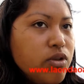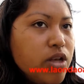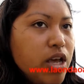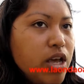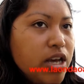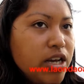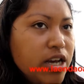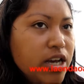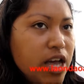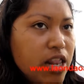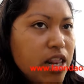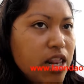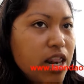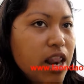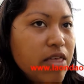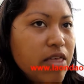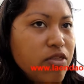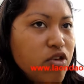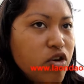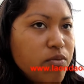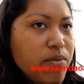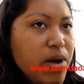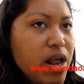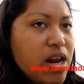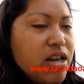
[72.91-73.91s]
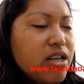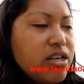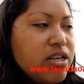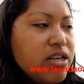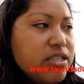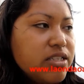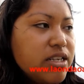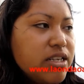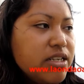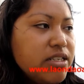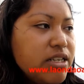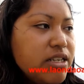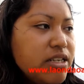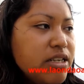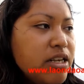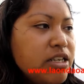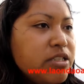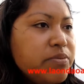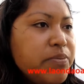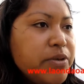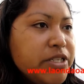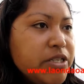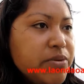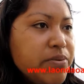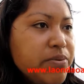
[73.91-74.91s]
en la normal que se esté
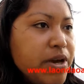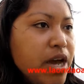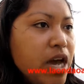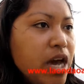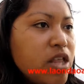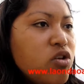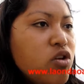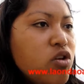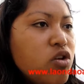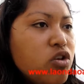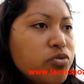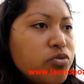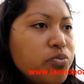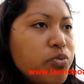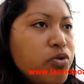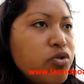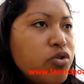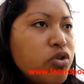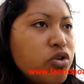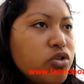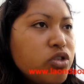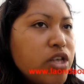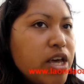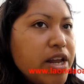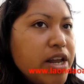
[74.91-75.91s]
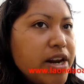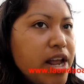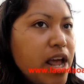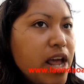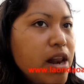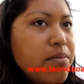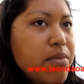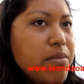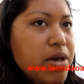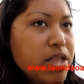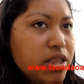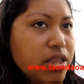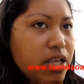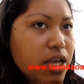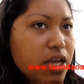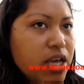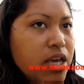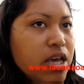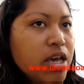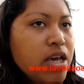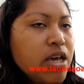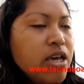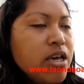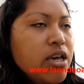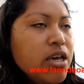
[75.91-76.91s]
especificando los puntos que realmente
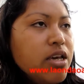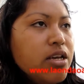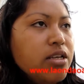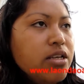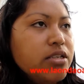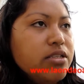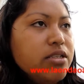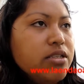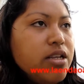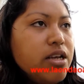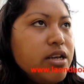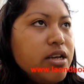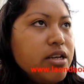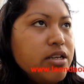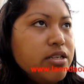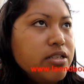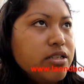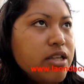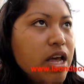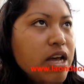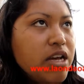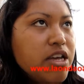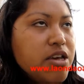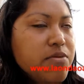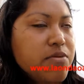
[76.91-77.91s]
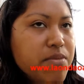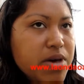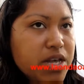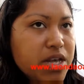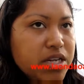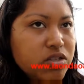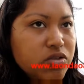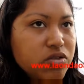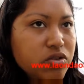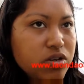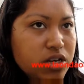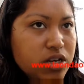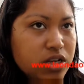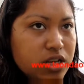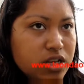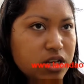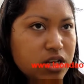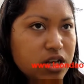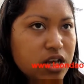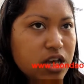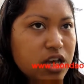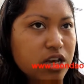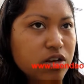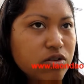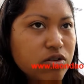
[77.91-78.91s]
este, están inmersos
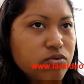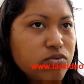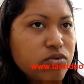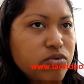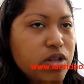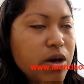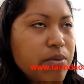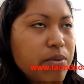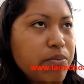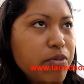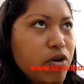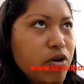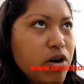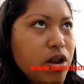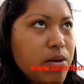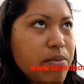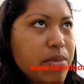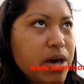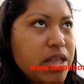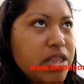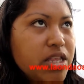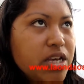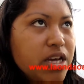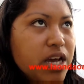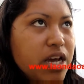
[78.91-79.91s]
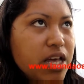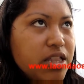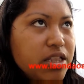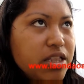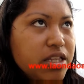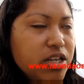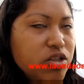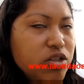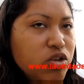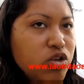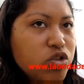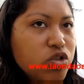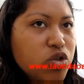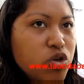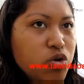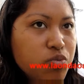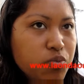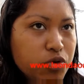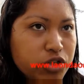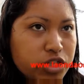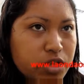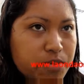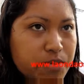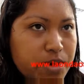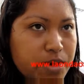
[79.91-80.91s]
en una problemática entre dos
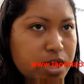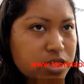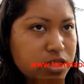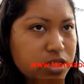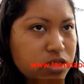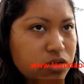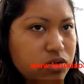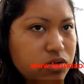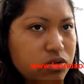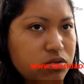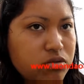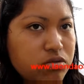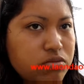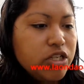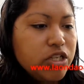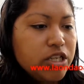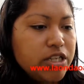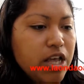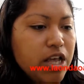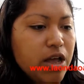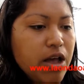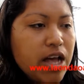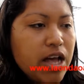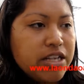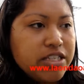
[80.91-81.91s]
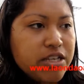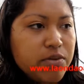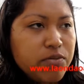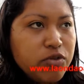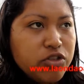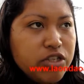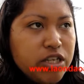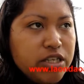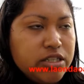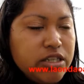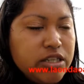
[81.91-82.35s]
grupos de maestros hacemos